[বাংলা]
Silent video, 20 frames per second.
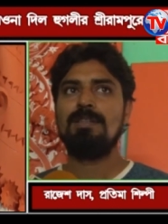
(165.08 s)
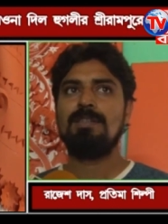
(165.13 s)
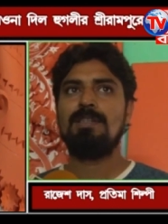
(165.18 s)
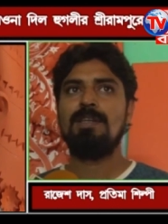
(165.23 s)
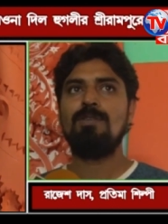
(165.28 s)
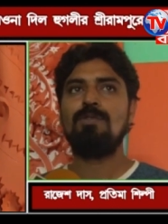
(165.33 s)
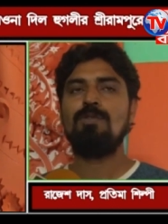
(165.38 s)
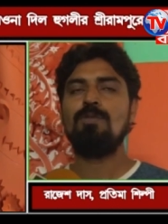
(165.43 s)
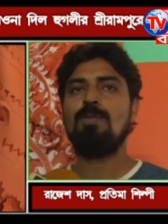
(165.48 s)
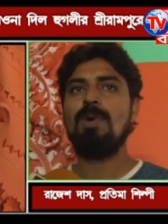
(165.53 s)

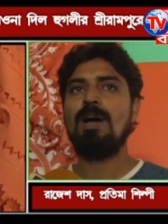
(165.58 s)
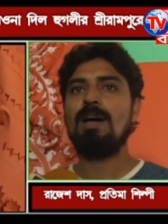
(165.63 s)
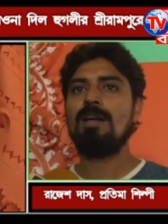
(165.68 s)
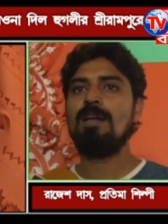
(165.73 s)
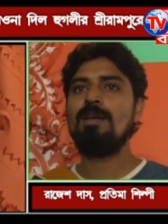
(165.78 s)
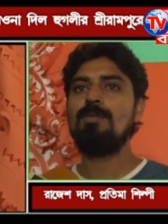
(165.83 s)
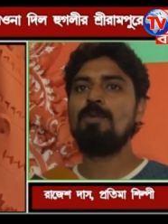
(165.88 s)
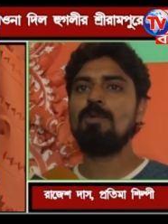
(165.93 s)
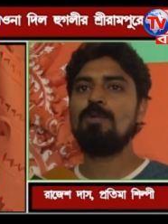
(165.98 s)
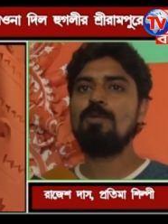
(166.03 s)
যেহেতু
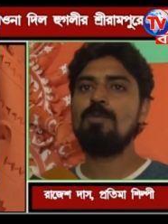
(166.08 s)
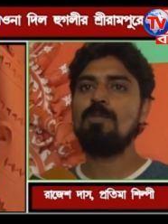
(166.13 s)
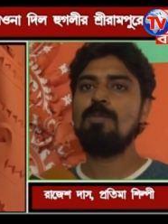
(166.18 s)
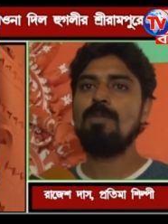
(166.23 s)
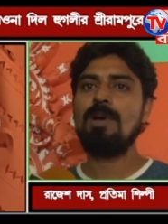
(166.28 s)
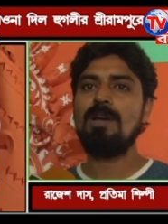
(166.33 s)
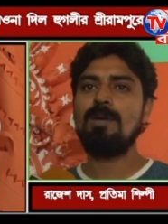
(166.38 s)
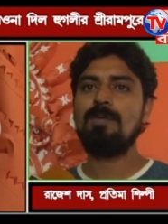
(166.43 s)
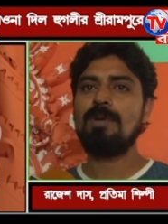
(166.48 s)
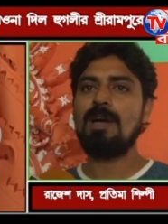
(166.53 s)
বাংলায়
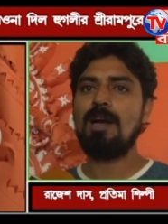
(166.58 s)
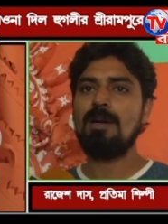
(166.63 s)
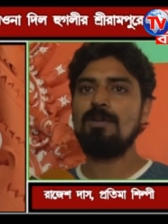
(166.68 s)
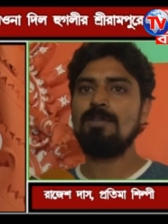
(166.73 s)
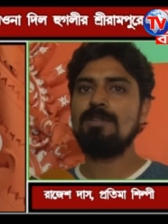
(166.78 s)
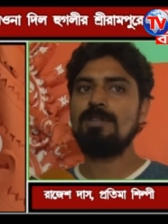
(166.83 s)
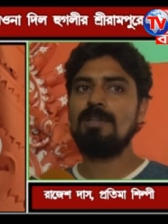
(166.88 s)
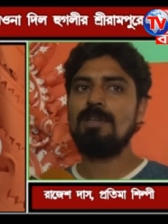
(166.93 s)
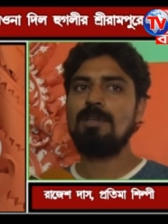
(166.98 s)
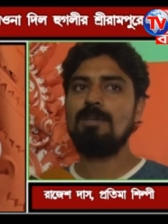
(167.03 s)
প্রথমবার
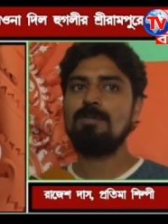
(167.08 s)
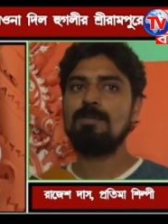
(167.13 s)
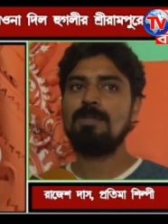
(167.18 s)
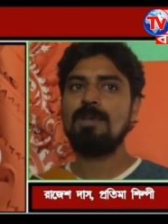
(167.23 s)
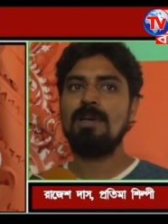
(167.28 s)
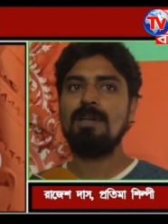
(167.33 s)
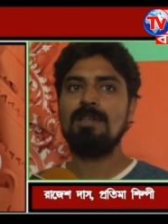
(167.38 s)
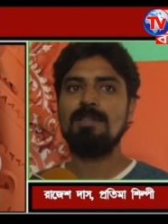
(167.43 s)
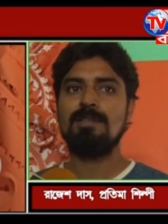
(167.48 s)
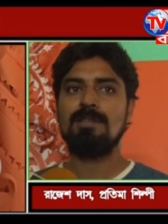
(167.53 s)
কাগজের এরম
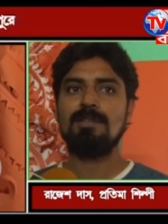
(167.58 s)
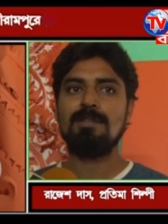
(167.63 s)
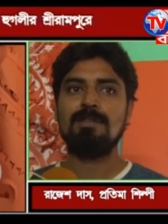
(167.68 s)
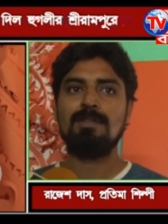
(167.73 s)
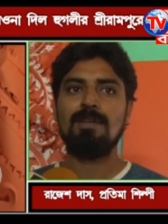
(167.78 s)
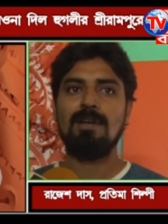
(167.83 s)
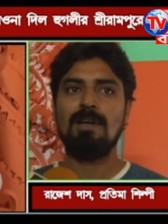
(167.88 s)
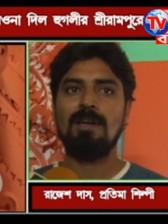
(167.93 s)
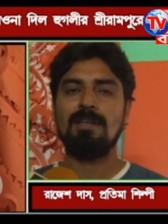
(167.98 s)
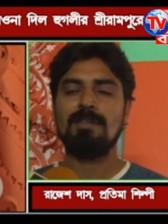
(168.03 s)
কাজ
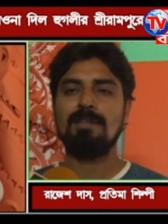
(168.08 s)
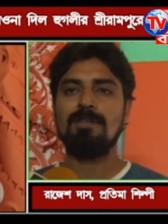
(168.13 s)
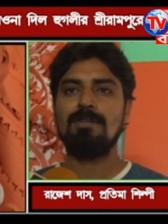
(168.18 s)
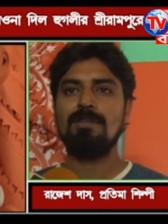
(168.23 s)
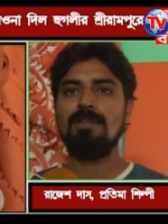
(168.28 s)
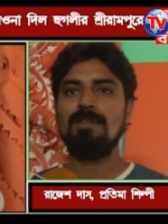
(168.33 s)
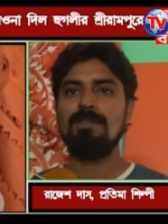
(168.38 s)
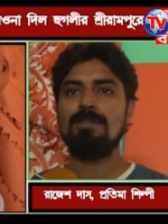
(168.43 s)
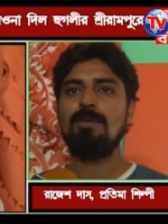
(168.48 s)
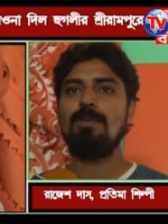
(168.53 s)
আশা
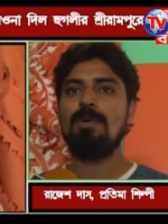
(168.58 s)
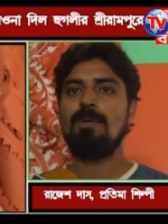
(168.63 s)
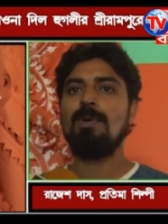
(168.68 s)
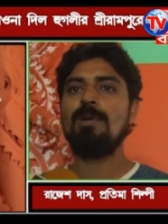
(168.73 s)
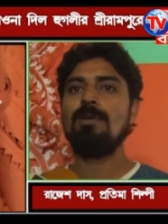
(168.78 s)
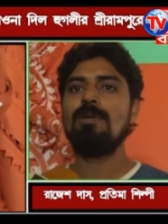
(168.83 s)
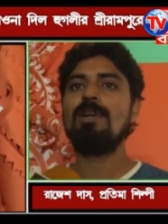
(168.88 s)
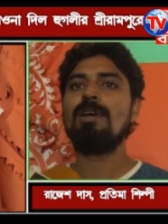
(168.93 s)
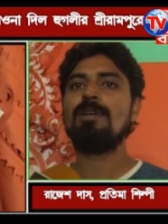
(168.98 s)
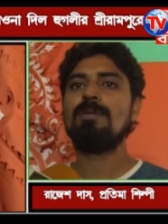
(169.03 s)
করি সবার
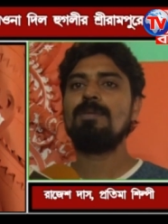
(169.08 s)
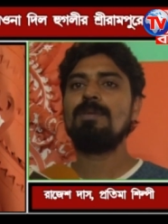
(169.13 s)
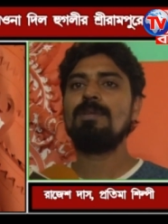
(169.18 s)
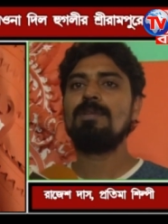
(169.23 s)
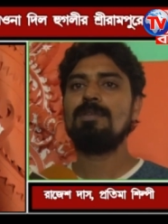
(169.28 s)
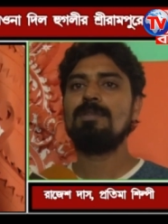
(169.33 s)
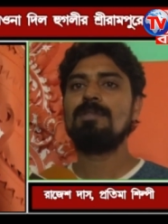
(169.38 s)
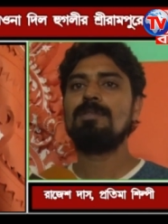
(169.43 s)
ভালো লাগবে